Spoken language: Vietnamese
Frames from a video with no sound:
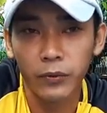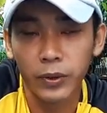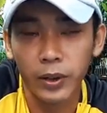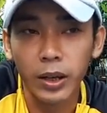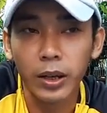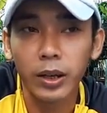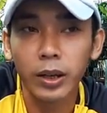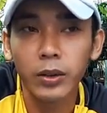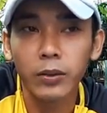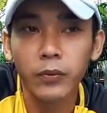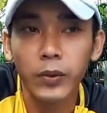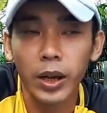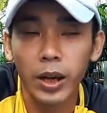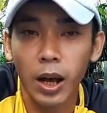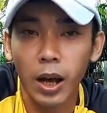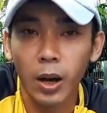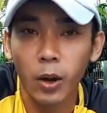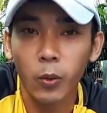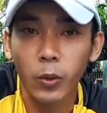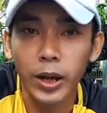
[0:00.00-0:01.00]
những việc
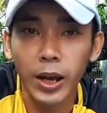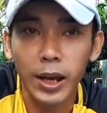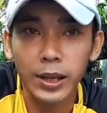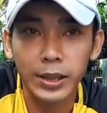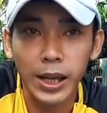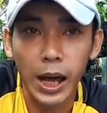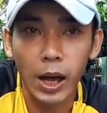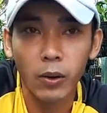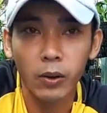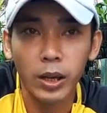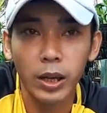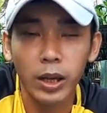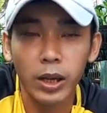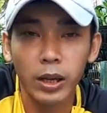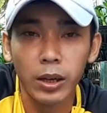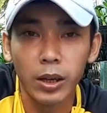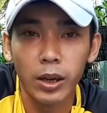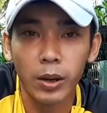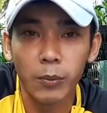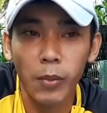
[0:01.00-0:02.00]
cần lưu ý ra sao
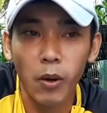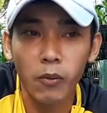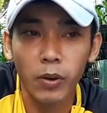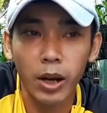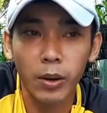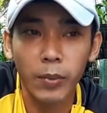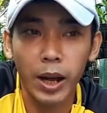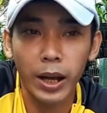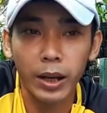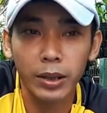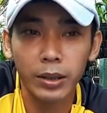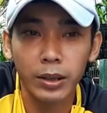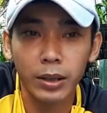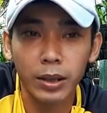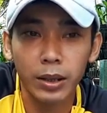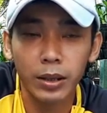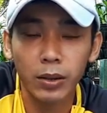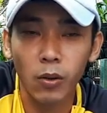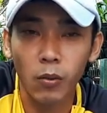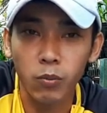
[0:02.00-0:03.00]
thì à, mong các bạn
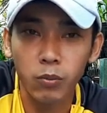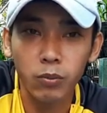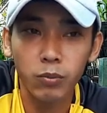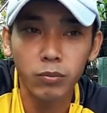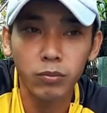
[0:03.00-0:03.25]
à, cũng